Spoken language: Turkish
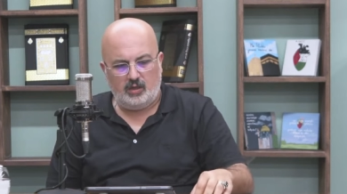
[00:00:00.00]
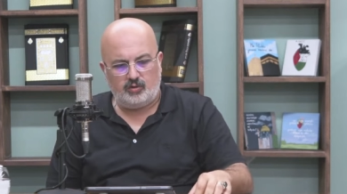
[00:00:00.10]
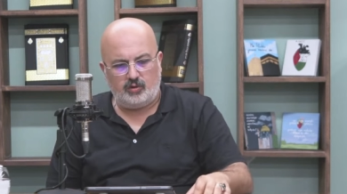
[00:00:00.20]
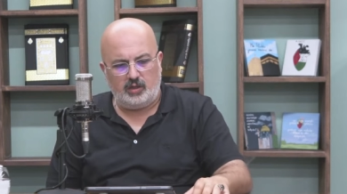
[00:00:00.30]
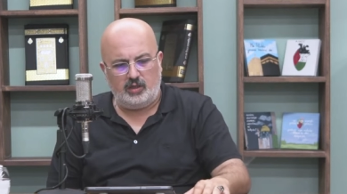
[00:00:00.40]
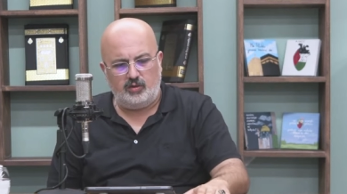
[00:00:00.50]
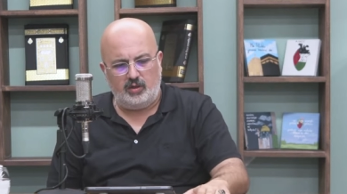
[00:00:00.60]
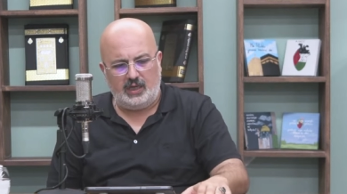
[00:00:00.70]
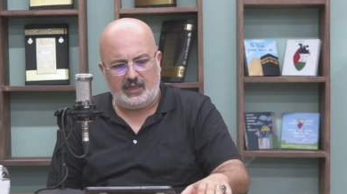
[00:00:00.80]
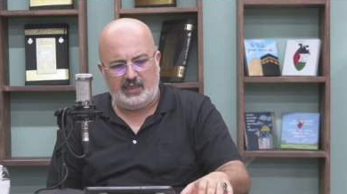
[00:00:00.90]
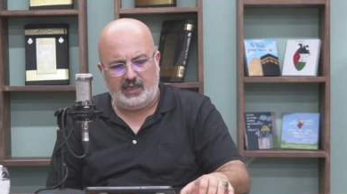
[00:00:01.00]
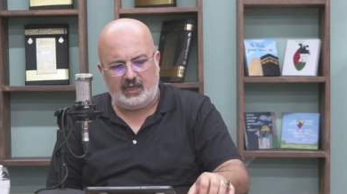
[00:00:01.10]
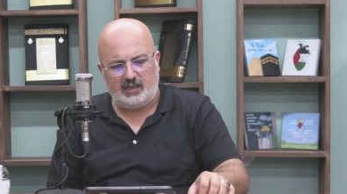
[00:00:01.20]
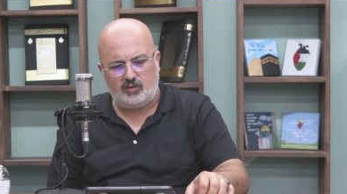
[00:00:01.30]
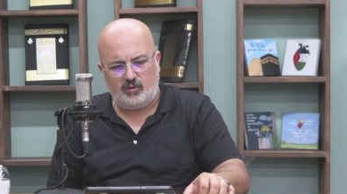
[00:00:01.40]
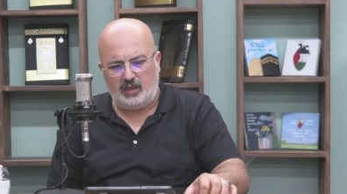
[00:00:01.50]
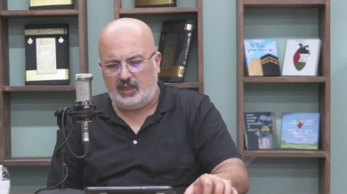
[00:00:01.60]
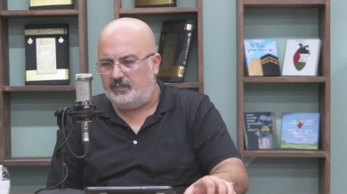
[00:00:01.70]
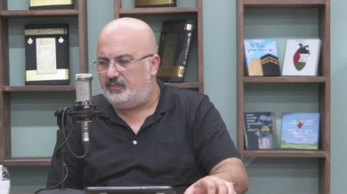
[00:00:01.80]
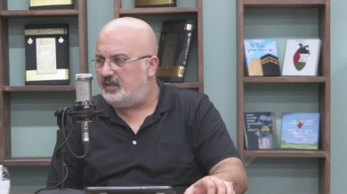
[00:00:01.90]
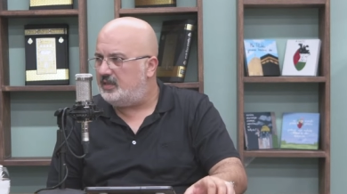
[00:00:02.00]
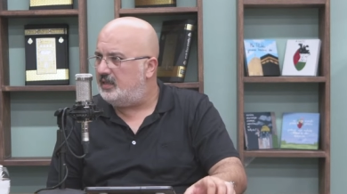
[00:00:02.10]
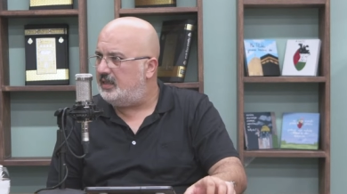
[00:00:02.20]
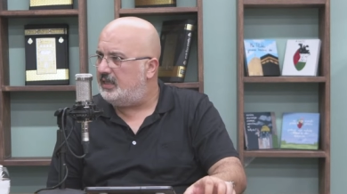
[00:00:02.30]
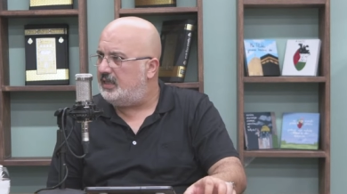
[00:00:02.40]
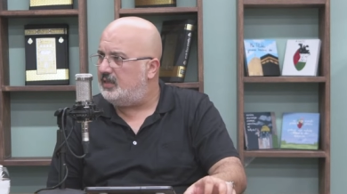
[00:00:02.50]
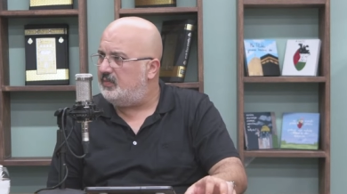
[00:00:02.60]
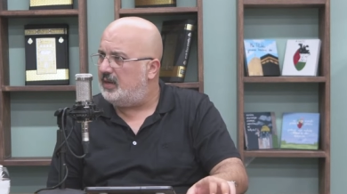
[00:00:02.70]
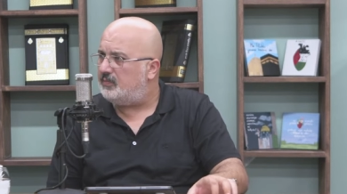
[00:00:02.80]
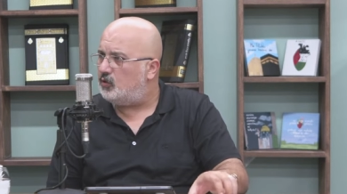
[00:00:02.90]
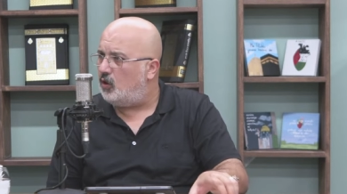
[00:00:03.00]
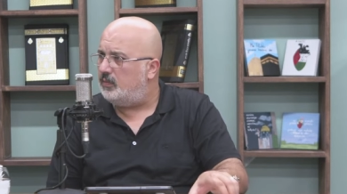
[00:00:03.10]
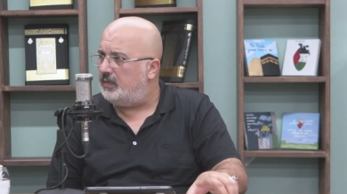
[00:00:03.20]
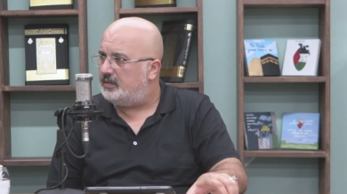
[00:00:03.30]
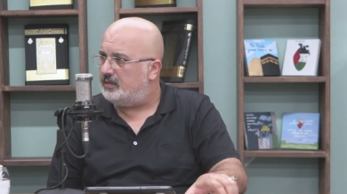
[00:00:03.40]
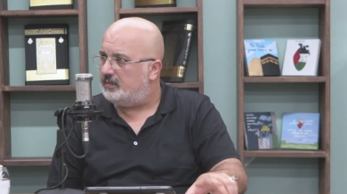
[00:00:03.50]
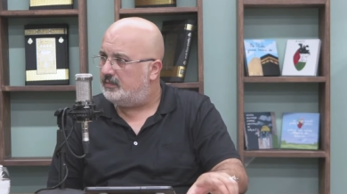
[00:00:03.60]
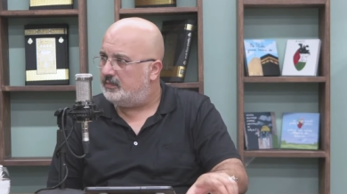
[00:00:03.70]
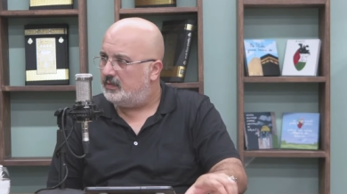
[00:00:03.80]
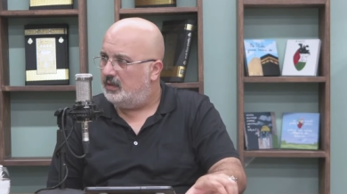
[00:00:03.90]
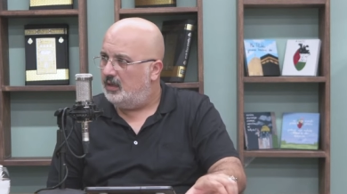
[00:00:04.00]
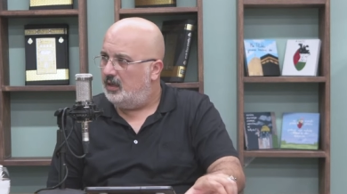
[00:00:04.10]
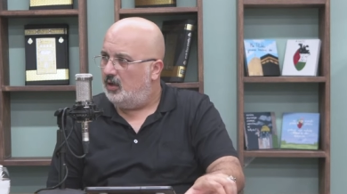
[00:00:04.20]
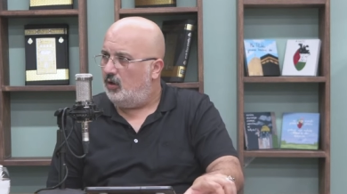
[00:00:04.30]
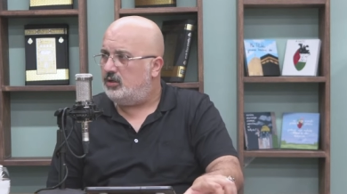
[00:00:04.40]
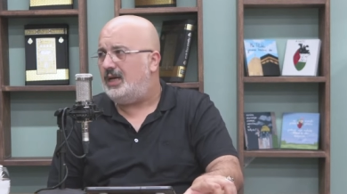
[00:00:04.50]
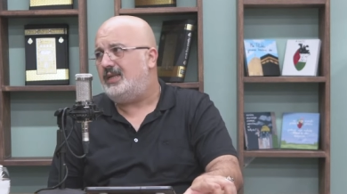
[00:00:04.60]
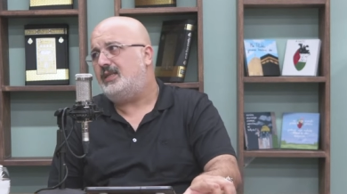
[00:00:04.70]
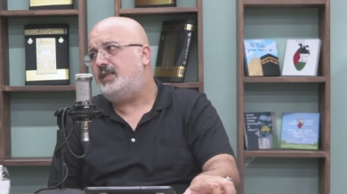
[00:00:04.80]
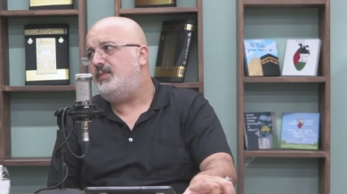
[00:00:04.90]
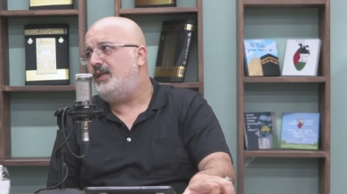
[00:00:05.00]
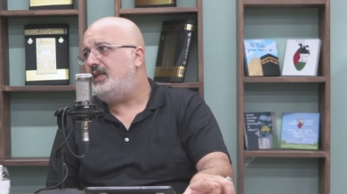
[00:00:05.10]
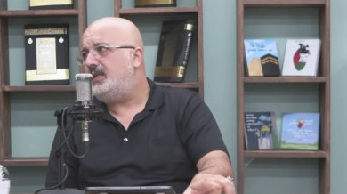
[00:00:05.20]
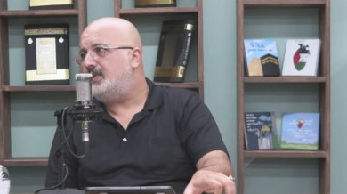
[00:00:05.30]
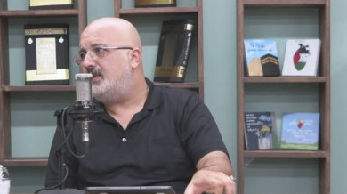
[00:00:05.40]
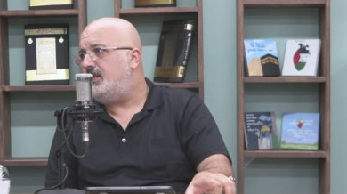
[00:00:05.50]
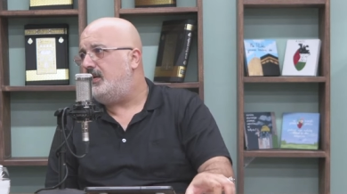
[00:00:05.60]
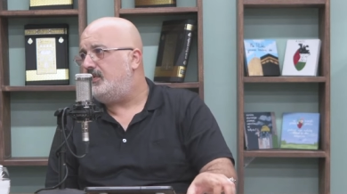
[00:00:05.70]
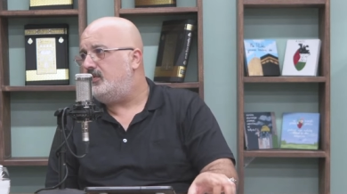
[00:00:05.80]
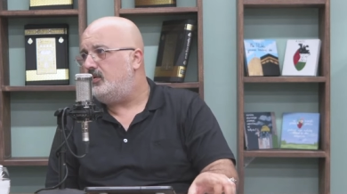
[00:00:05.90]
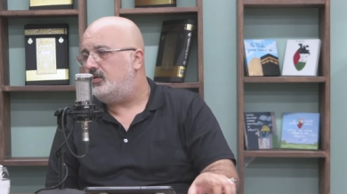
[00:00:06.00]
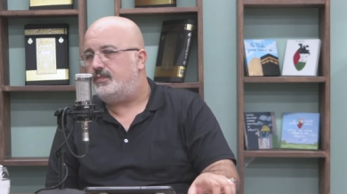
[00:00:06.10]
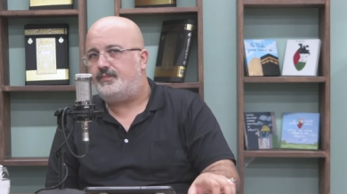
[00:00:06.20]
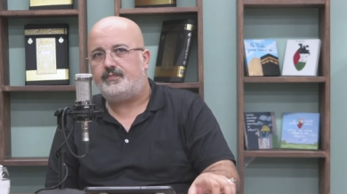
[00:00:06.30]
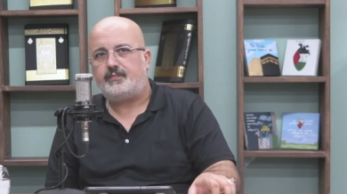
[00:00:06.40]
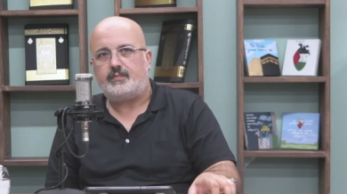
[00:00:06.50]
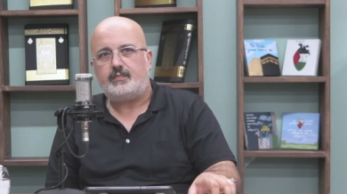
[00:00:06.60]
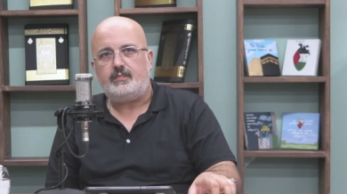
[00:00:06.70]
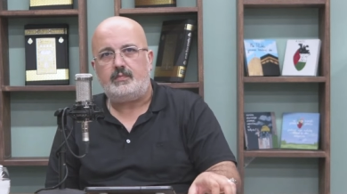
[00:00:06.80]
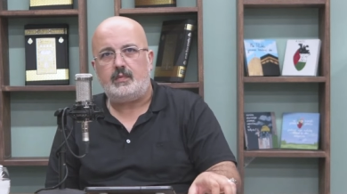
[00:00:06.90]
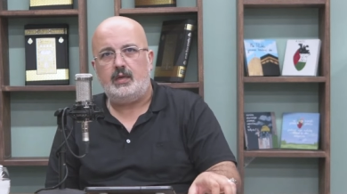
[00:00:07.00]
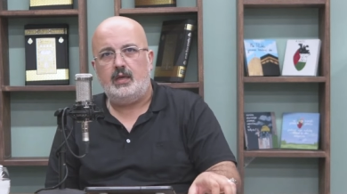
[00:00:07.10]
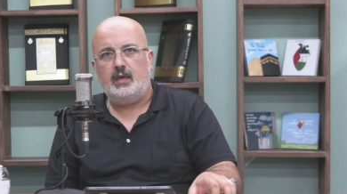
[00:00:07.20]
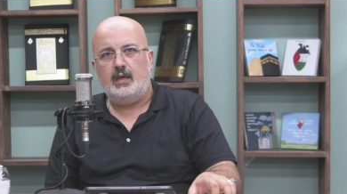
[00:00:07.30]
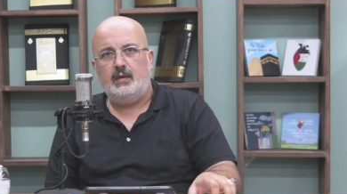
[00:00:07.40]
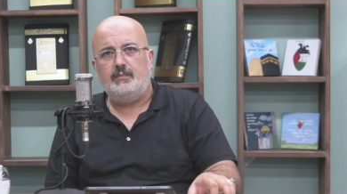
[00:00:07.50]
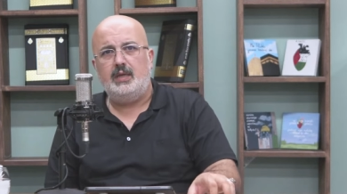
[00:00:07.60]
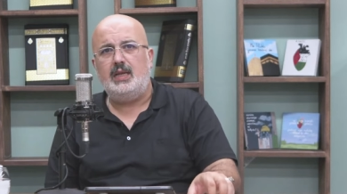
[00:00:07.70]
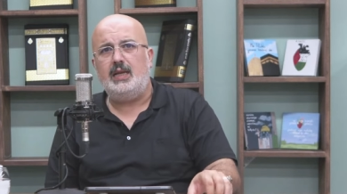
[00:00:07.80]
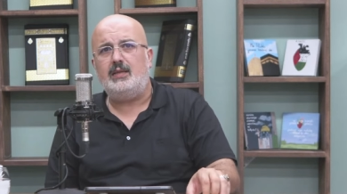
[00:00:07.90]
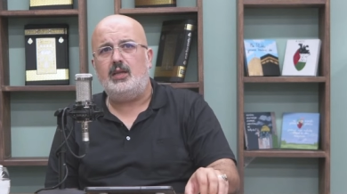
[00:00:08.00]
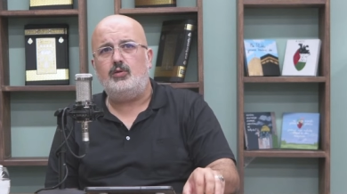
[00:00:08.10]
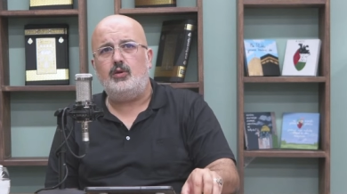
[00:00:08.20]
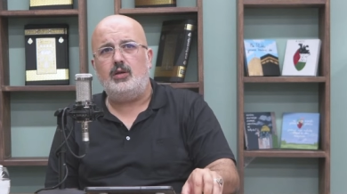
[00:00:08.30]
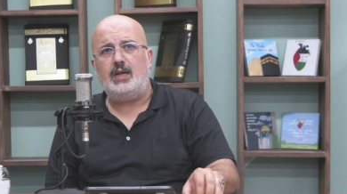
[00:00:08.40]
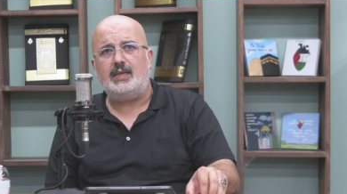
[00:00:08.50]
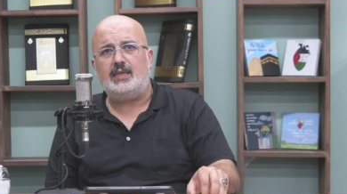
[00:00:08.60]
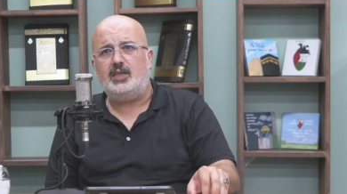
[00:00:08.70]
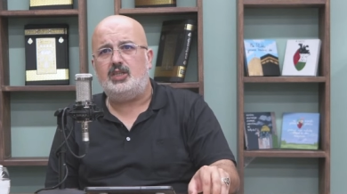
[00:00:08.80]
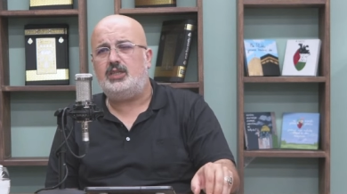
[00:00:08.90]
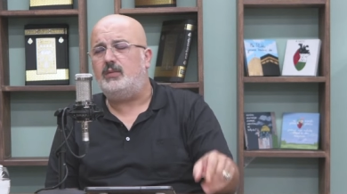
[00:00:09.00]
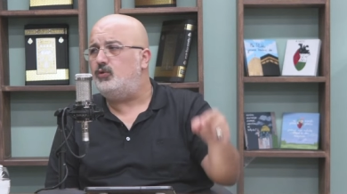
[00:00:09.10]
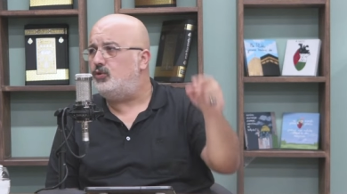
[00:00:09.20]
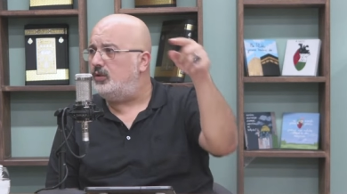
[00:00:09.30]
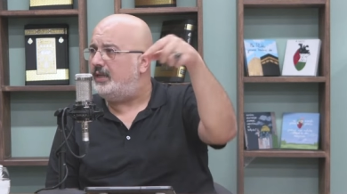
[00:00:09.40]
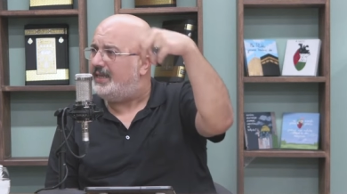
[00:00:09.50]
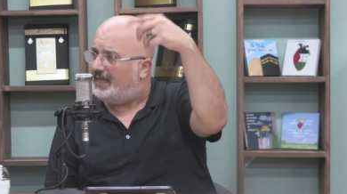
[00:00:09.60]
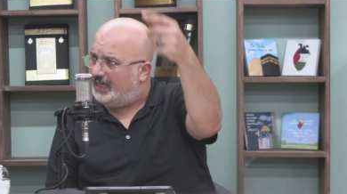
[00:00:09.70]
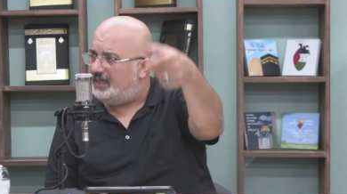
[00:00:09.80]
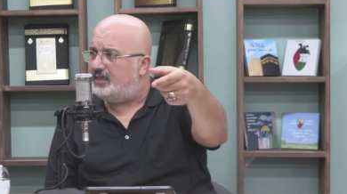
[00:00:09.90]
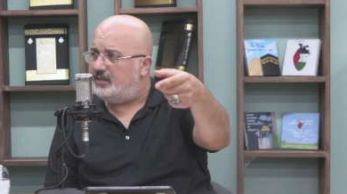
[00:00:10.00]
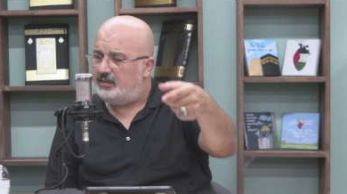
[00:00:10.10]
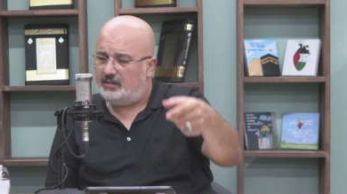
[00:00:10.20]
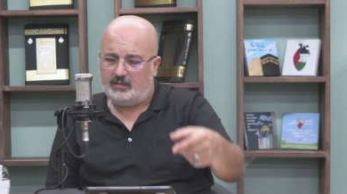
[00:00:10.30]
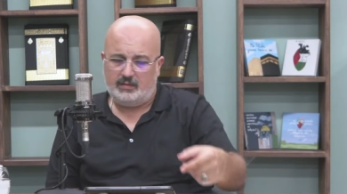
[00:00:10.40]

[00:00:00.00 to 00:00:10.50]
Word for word: Sonra diyorlar ki ya Resulallah biz senin dediğin gibi yaptık olmadı. O zaman siz bildiğiniz gibi yapın diyor. Birileri de diyorlar ki işte bu şuna delildir.